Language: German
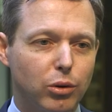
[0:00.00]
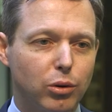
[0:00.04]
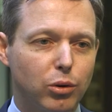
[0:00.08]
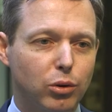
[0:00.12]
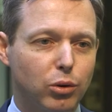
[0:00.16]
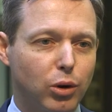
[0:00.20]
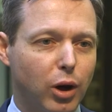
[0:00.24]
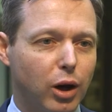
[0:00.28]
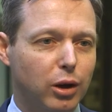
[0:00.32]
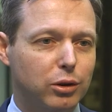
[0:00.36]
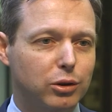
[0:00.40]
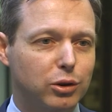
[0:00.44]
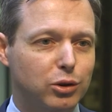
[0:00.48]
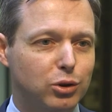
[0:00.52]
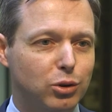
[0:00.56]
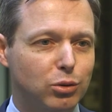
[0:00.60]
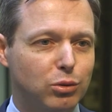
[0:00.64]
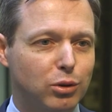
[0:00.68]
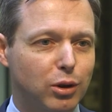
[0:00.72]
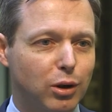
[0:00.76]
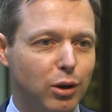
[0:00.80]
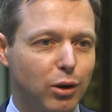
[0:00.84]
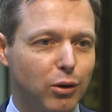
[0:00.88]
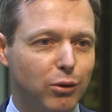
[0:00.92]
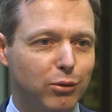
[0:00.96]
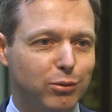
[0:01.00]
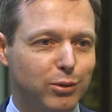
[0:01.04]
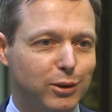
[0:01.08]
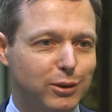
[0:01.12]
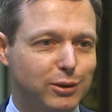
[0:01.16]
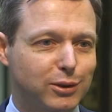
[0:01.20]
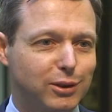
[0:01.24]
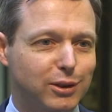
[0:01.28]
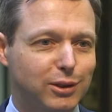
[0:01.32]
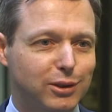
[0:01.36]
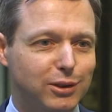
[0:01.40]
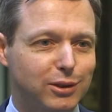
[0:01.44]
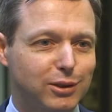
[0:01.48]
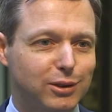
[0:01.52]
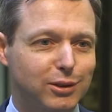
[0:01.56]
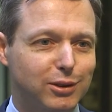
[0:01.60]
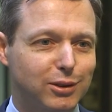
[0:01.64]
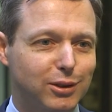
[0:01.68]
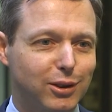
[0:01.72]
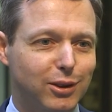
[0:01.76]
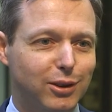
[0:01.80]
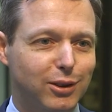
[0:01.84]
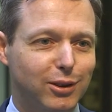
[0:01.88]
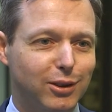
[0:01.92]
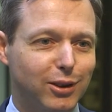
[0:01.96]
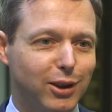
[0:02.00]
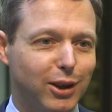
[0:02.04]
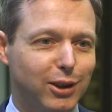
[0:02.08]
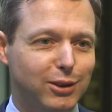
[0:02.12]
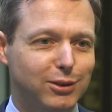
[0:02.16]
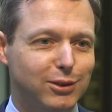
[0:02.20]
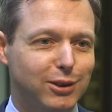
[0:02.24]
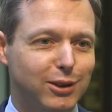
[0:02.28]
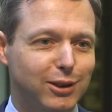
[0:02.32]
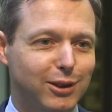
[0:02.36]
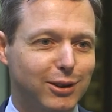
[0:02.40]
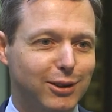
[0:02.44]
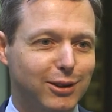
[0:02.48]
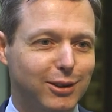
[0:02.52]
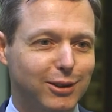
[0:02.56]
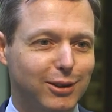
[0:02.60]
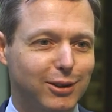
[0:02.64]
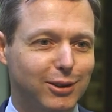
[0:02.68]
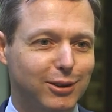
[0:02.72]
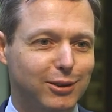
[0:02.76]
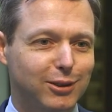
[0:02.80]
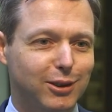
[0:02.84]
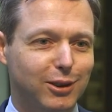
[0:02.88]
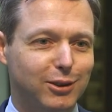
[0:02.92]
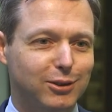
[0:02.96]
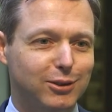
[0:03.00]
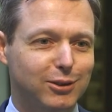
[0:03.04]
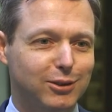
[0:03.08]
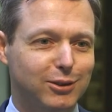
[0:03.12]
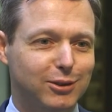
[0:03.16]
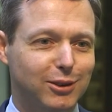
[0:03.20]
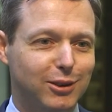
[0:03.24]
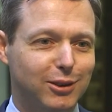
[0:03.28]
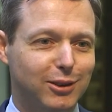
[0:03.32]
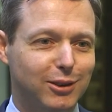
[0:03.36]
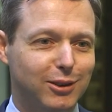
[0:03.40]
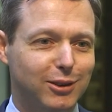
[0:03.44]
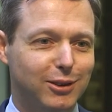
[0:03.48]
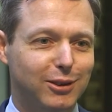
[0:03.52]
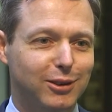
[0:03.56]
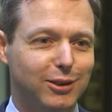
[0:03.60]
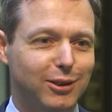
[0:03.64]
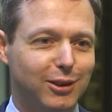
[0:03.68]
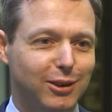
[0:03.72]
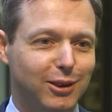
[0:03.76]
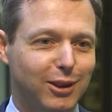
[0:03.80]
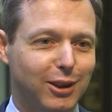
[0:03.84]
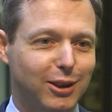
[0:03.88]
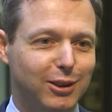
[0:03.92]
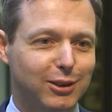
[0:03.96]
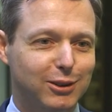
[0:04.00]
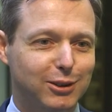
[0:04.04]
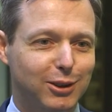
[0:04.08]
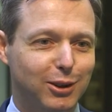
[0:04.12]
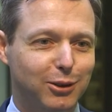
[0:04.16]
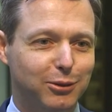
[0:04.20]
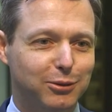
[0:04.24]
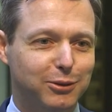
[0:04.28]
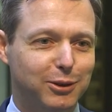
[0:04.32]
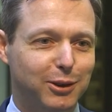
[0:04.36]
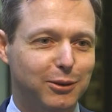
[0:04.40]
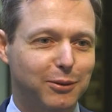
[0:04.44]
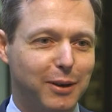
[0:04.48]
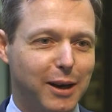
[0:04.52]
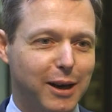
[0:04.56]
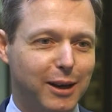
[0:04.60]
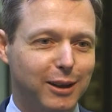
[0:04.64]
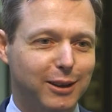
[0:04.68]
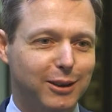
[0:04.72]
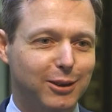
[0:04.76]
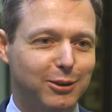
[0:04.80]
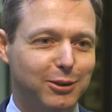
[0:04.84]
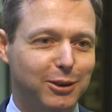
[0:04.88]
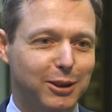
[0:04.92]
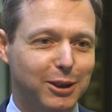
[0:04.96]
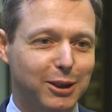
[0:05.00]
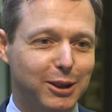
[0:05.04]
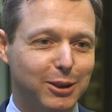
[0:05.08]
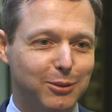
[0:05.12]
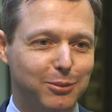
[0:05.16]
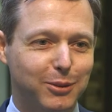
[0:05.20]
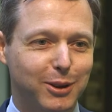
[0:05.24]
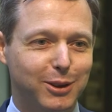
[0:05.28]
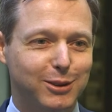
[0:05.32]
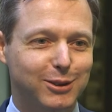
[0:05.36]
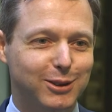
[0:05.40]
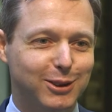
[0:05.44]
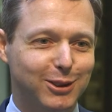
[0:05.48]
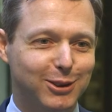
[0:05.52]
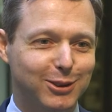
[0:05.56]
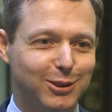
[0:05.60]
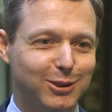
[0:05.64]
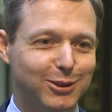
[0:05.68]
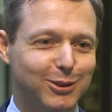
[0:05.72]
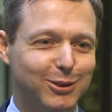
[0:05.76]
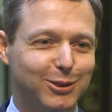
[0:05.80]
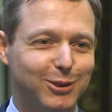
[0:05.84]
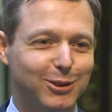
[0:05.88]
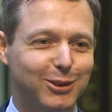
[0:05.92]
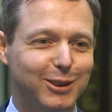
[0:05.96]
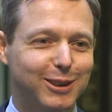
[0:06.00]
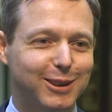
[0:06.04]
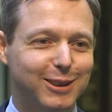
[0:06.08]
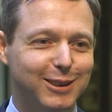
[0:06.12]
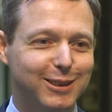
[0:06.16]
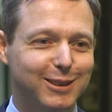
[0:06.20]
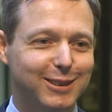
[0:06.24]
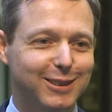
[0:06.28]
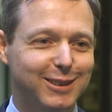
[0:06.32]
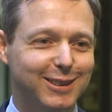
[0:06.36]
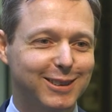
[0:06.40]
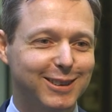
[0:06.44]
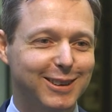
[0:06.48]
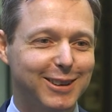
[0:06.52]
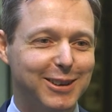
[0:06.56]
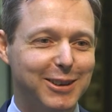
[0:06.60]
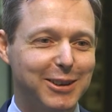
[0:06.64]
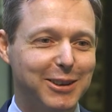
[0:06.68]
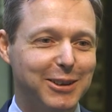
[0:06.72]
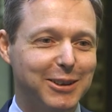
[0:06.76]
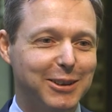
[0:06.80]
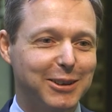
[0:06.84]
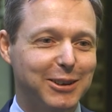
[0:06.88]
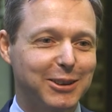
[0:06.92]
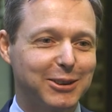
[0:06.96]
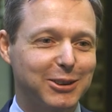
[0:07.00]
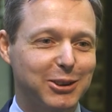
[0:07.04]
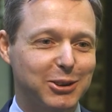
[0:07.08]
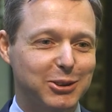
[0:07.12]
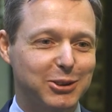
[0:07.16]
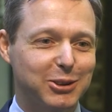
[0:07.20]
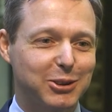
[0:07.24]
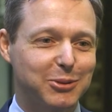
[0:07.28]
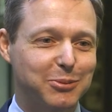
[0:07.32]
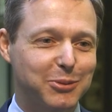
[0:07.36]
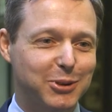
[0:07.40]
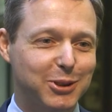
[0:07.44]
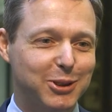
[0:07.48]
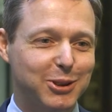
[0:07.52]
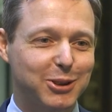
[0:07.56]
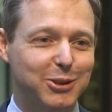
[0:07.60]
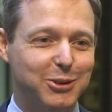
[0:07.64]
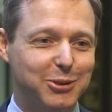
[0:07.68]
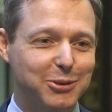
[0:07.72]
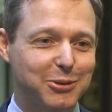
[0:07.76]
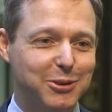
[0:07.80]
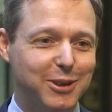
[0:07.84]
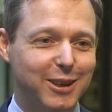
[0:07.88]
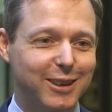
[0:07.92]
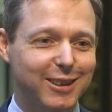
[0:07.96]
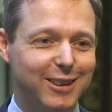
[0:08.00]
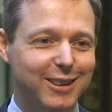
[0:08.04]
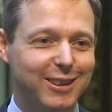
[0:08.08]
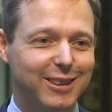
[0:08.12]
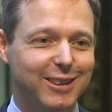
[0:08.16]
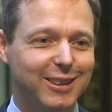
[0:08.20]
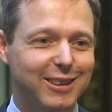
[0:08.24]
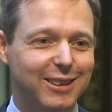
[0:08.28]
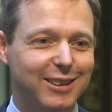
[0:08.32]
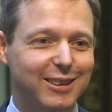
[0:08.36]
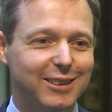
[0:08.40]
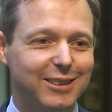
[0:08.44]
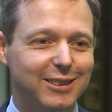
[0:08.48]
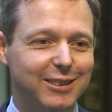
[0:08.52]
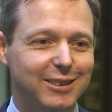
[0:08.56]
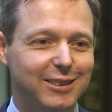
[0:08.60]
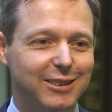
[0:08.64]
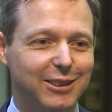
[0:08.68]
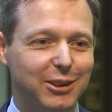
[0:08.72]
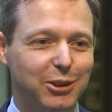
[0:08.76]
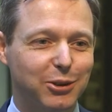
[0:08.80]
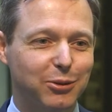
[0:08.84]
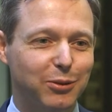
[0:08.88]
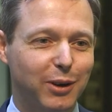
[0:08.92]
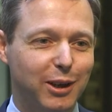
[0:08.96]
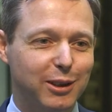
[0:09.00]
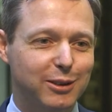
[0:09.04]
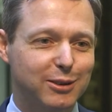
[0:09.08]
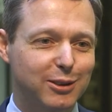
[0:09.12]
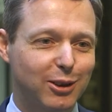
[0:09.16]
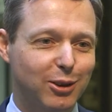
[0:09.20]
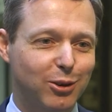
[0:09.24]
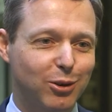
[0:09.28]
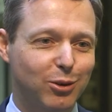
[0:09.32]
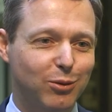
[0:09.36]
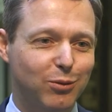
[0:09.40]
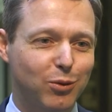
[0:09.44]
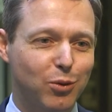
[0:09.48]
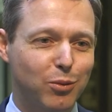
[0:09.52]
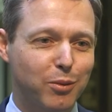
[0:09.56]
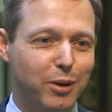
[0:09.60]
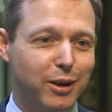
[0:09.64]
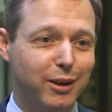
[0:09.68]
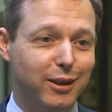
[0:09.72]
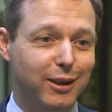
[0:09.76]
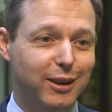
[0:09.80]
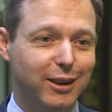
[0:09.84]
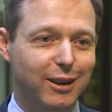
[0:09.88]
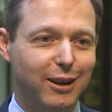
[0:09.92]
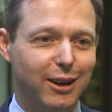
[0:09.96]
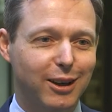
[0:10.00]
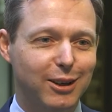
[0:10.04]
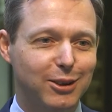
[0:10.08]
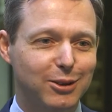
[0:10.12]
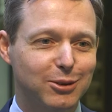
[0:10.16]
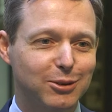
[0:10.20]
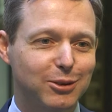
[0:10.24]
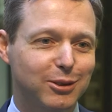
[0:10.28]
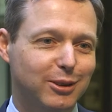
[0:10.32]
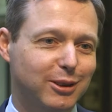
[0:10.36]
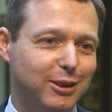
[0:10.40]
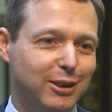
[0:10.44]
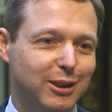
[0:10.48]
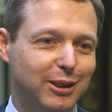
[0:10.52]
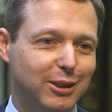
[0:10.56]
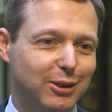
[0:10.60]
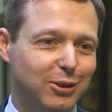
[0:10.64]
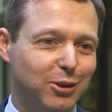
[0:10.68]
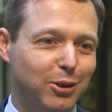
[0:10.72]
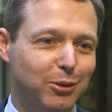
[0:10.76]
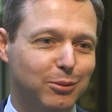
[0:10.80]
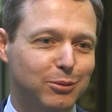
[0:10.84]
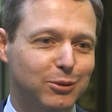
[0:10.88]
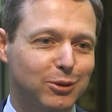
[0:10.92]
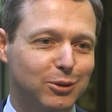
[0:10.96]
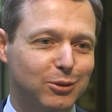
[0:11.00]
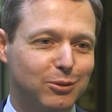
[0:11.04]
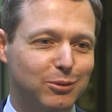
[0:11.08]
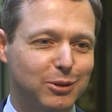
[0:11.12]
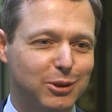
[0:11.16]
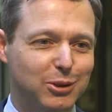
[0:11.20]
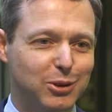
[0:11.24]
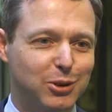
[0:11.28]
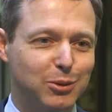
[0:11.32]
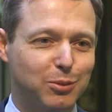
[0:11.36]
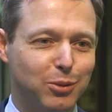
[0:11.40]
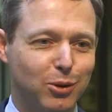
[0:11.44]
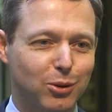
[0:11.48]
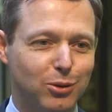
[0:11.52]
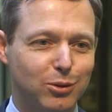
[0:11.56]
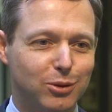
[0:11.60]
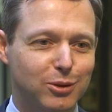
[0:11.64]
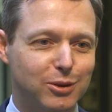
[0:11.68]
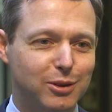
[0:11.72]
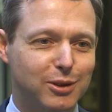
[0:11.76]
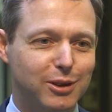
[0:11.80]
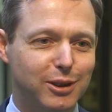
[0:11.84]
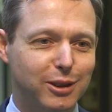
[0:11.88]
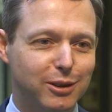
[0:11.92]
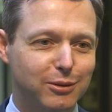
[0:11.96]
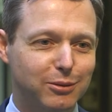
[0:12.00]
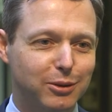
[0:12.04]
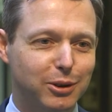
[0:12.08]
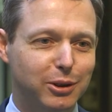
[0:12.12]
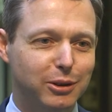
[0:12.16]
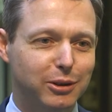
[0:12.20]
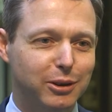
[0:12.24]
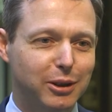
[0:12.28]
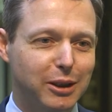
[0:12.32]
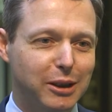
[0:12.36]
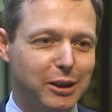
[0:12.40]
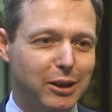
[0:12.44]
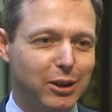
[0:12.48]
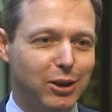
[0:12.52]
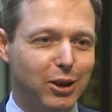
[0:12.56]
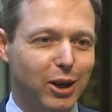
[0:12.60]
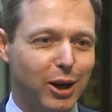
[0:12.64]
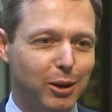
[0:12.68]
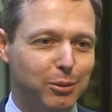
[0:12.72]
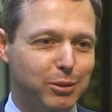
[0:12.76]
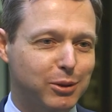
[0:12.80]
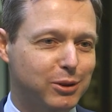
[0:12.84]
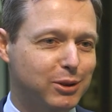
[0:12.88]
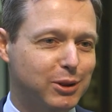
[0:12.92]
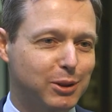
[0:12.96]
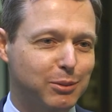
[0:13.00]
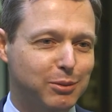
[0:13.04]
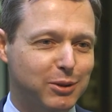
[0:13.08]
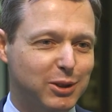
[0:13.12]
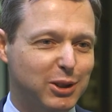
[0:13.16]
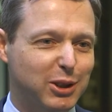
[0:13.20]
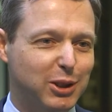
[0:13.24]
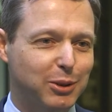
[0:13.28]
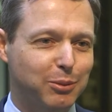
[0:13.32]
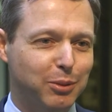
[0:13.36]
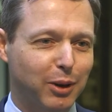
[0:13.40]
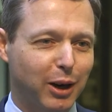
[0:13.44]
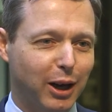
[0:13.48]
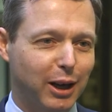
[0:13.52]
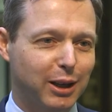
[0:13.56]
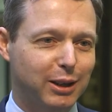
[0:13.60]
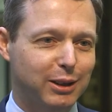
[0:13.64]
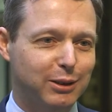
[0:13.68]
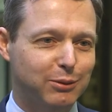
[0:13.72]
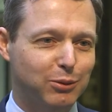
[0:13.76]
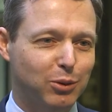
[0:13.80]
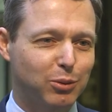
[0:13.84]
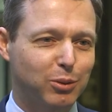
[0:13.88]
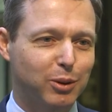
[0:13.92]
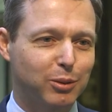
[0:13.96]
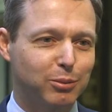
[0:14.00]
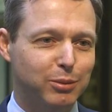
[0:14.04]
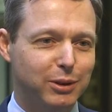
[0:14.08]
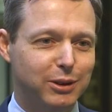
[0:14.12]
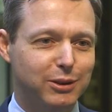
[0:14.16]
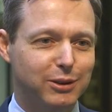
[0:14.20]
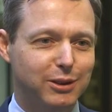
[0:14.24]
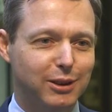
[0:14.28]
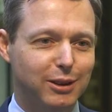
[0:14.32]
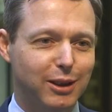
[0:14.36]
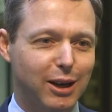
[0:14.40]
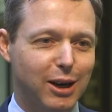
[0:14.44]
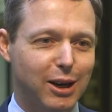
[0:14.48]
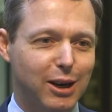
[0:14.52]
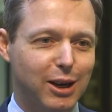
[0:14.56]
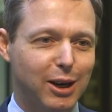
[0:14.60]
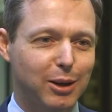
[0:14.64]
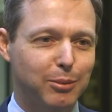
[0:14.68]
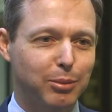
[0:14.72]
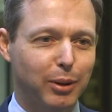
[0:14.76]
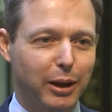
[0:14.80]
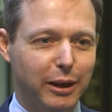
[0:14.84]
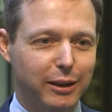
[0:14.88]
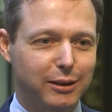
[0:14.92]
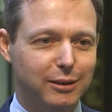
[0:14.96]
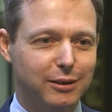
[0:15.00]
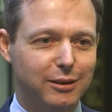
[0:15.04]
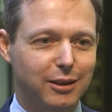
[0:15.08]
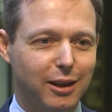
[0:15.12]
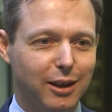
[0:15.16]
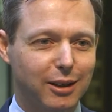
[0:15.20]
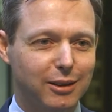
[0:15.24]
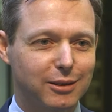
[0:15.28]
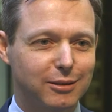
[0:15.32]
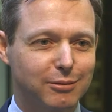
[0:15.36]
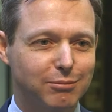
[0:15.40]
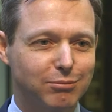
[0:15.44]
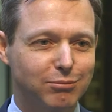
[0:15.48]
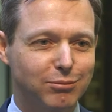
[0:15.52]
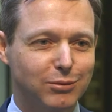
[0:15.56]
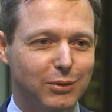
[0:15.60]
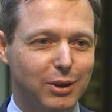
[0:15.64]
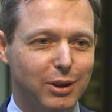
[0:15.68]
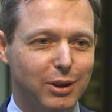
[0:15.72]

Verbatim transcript: Ich achte schon darauf, was ich äh, esse, dass äh, kann ich auf der Waage auch regelmäßig kontrollieren, dass ich mich gesund ernähre. Ich weiß auch, wo meine Kleidung herkommt und wie sie produziert wird. Aber es gibt sicher Bereiche, wo man ein bisschen nacharbeiten kann.